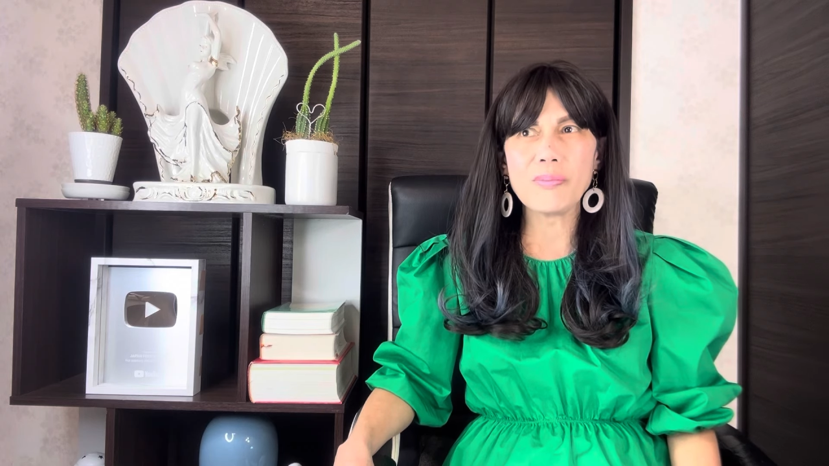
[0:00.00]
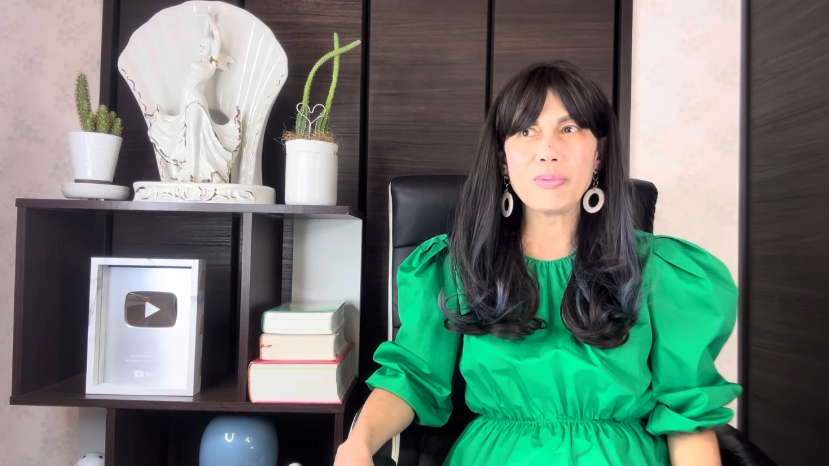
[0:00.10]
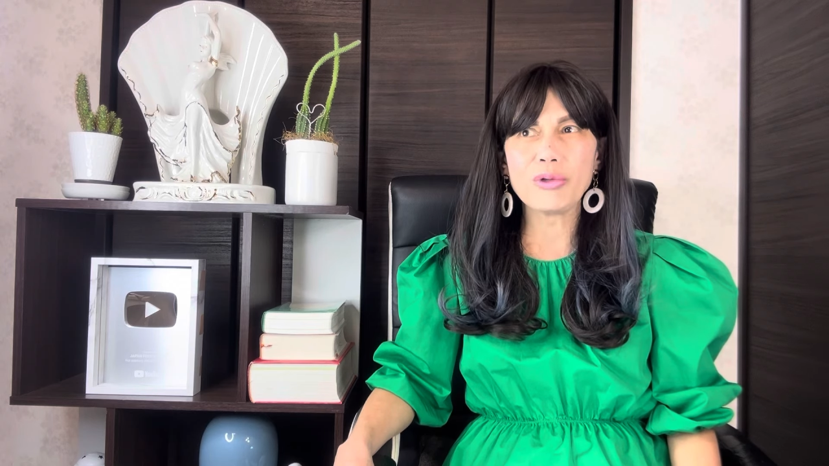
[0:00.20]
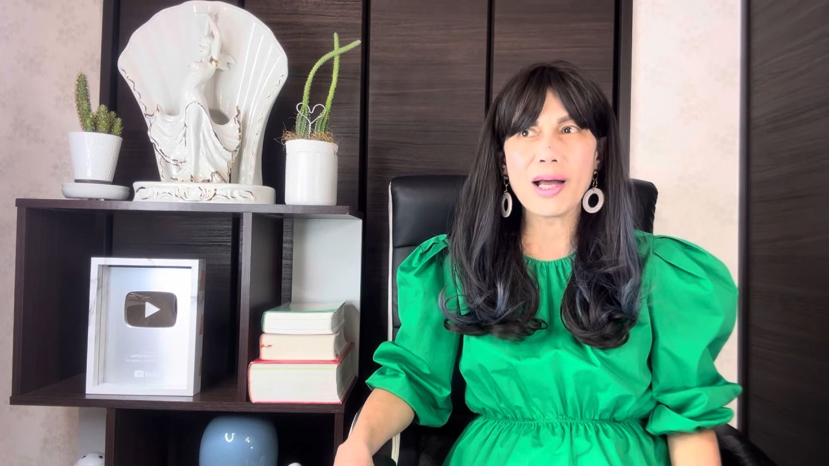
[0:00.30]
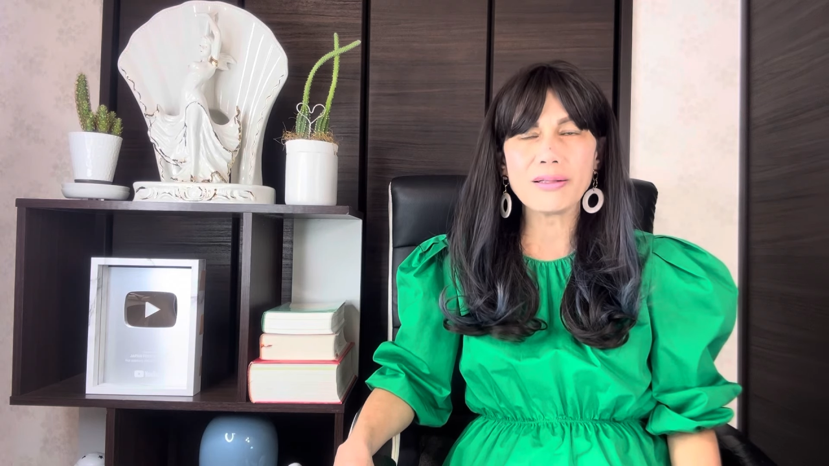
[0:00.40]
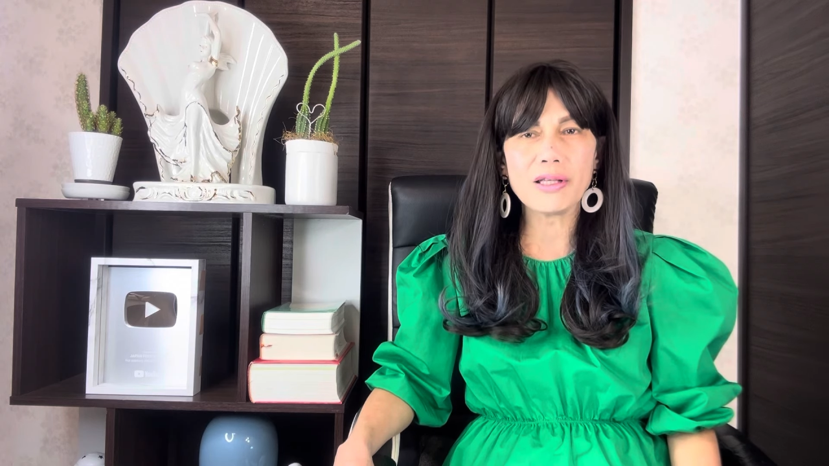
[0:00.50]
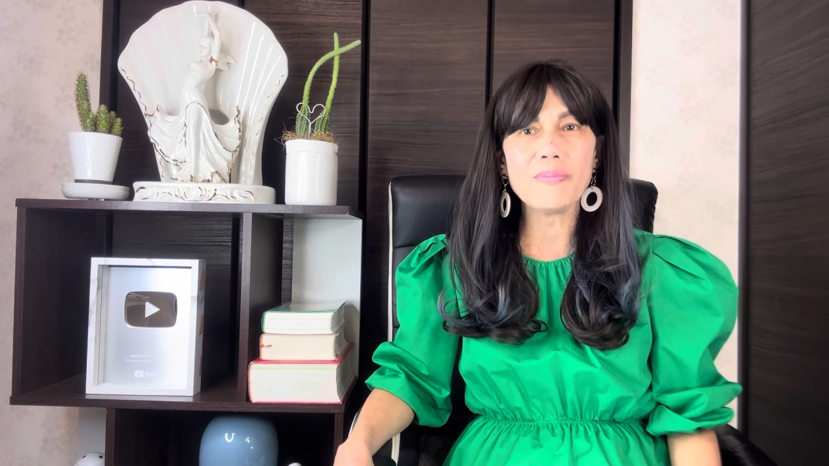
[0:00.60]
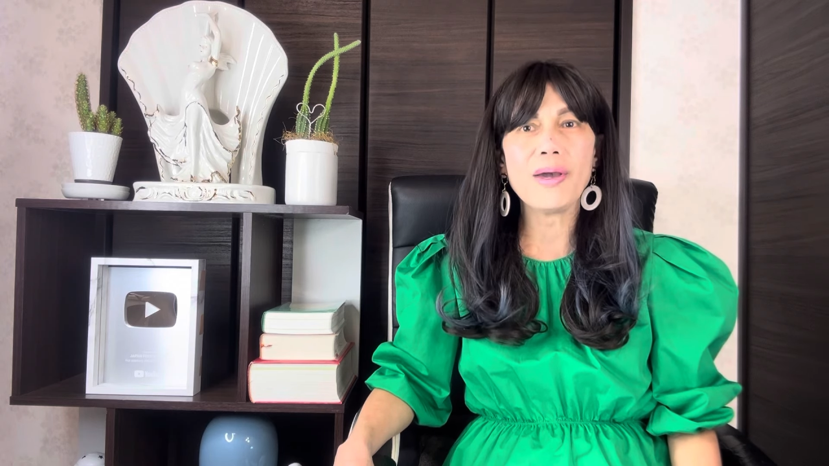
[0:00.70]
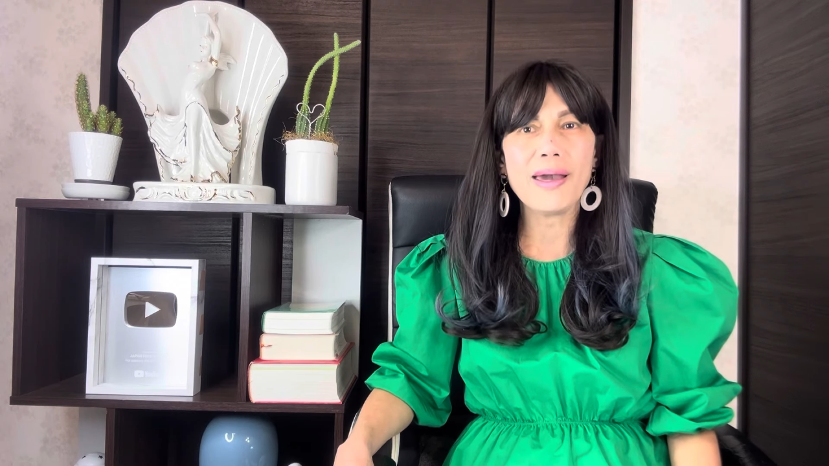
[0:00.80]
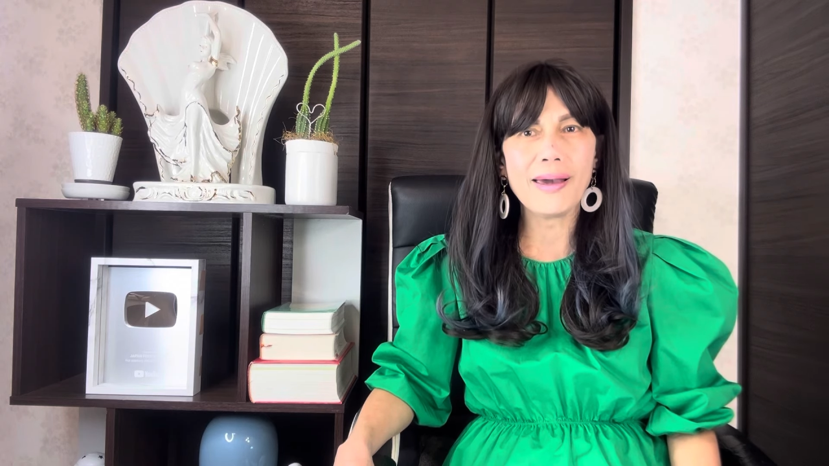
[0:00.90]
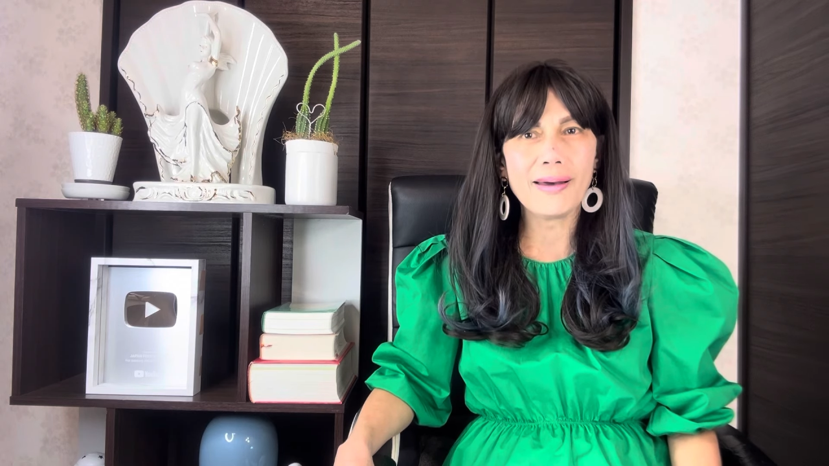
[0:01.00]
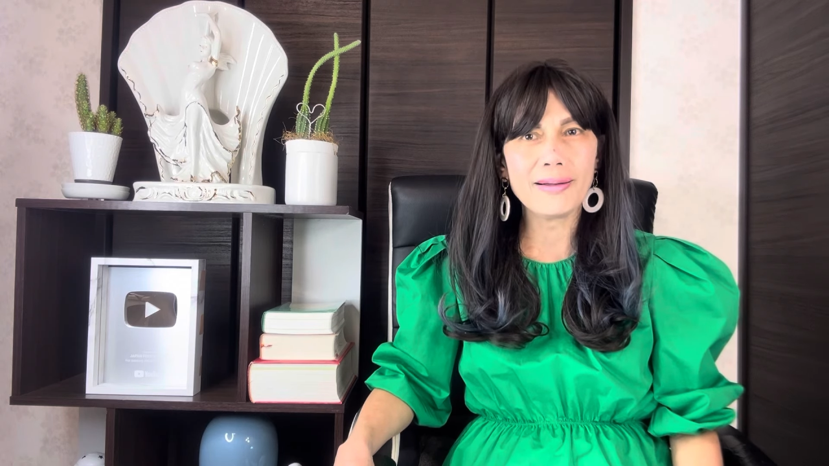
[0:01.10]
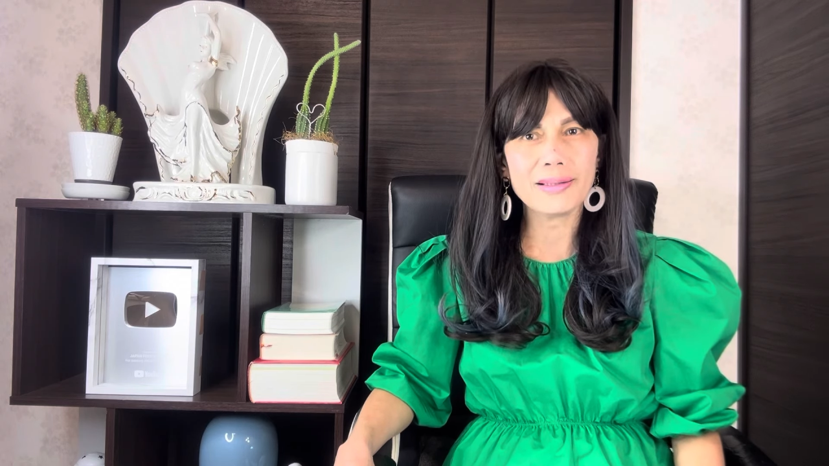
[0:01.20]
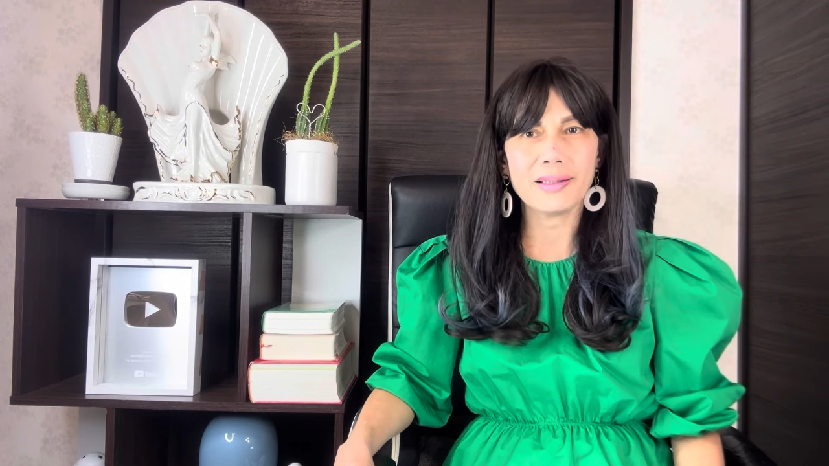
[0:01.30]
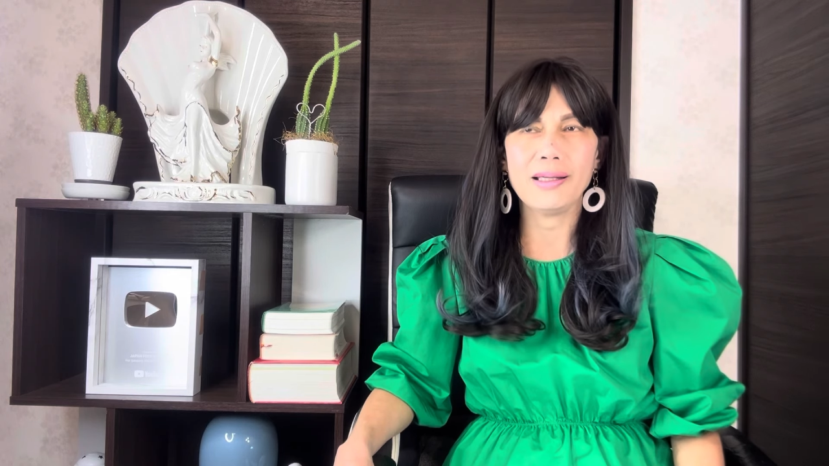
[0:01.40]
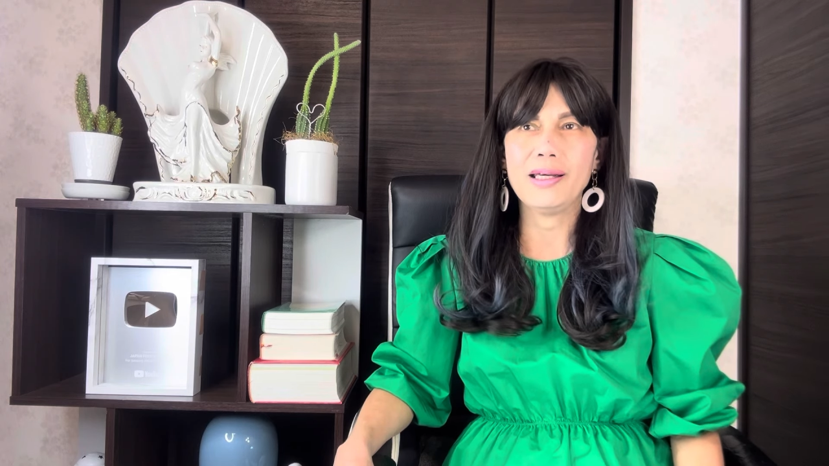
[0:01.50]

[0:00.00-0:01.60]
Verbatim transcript: reproductive health.